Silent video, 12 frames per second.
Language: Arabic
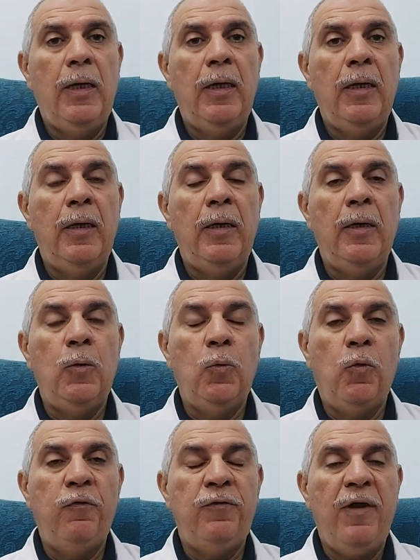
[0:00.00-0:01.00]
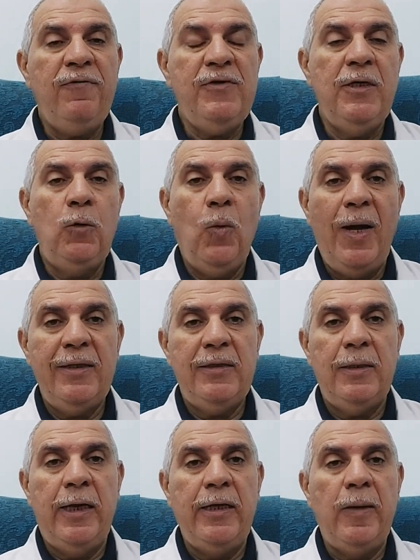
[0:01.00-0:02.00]
آه، وفي نفس
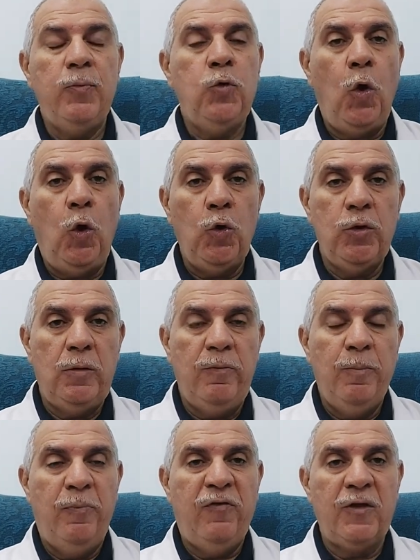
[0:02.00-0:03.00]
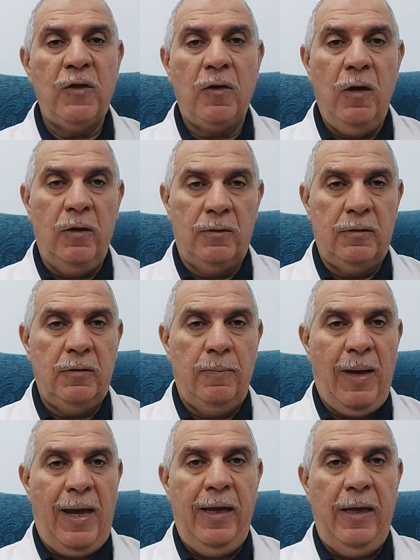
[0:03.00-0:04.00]
الوقت هي بتقعد فترات
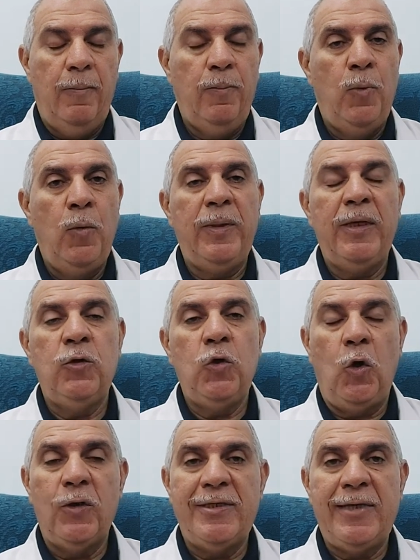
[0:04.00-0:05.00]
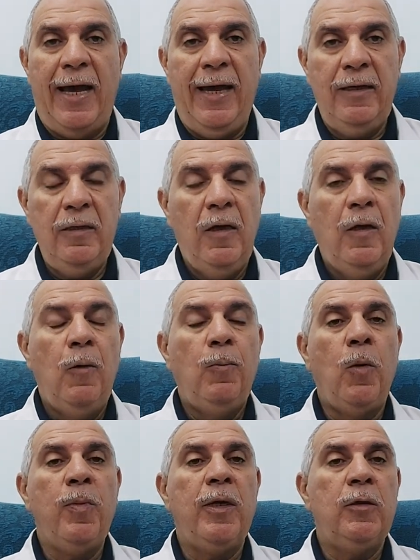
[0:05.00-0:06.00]
معاه ممكن تقعد ساعات
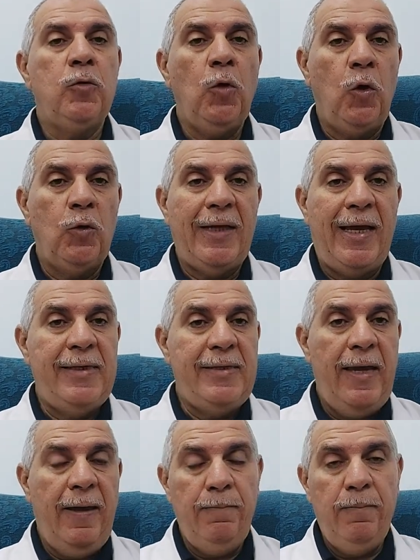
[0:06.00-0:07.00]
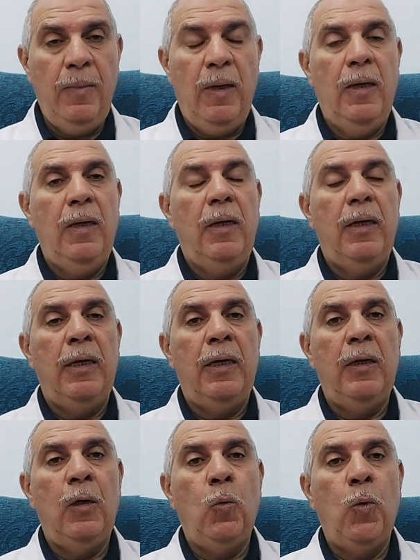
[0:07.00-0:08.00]
ممكن تقعد ايام
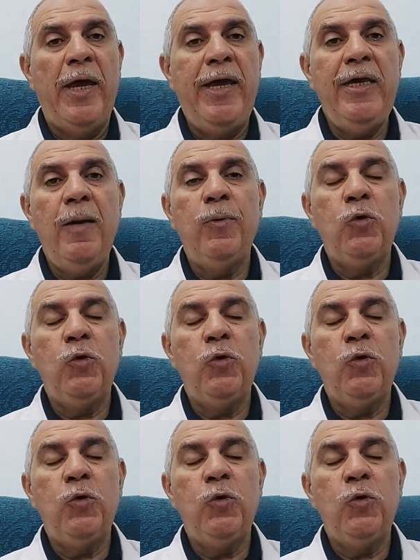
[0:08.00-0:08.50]
آه، وهي